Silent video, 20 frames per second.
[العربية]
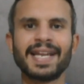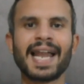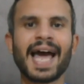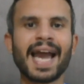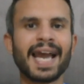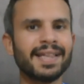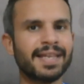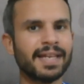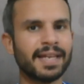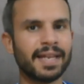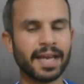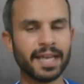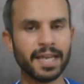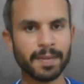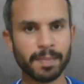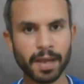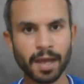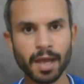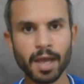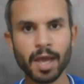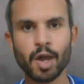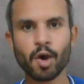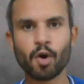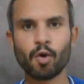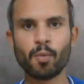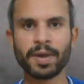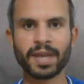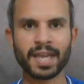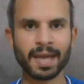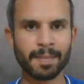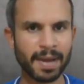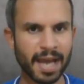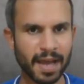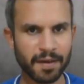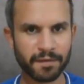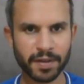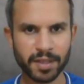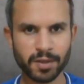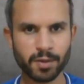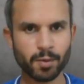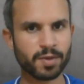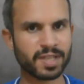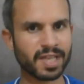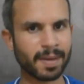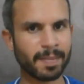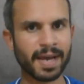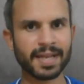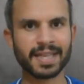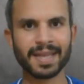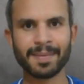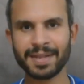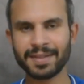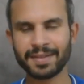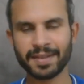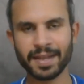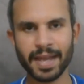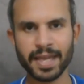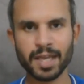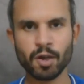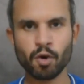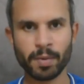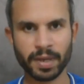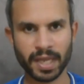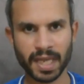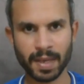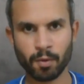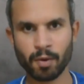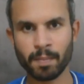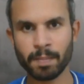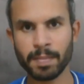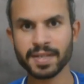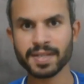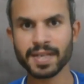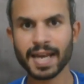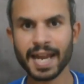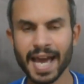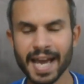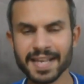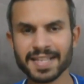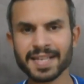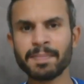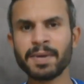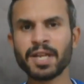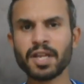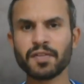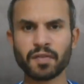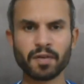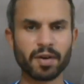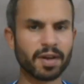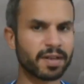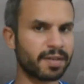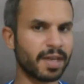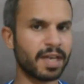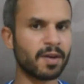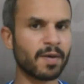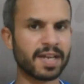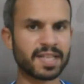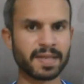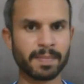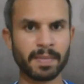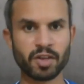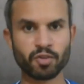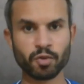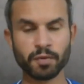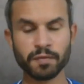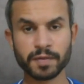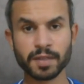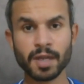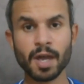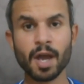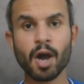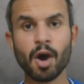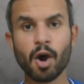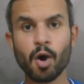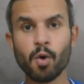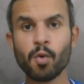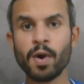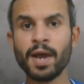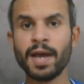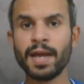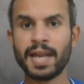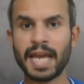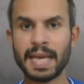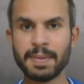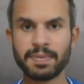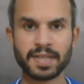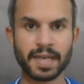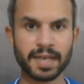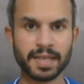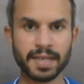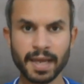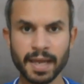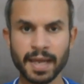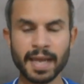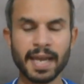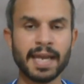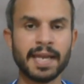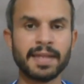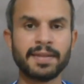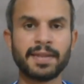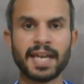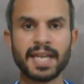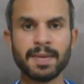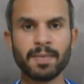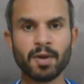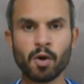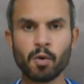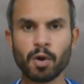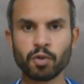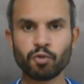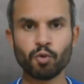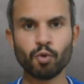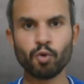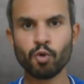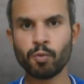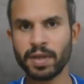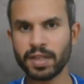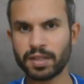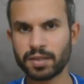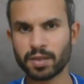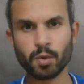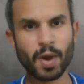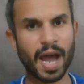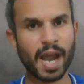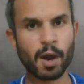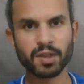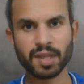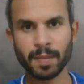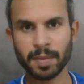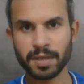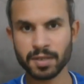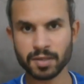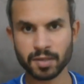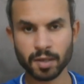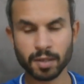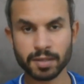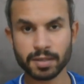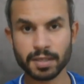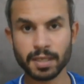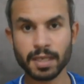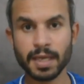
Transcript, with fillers: الحاجات للعيبه وبتجمعها في فيديو 7 8 دقايق وبتجيبهم بس على حسب ما انا اتفرجت يعني وحسب ما انا شفت هو لعيب سريع تقريبا هو طوله متر وحاجه و80 سم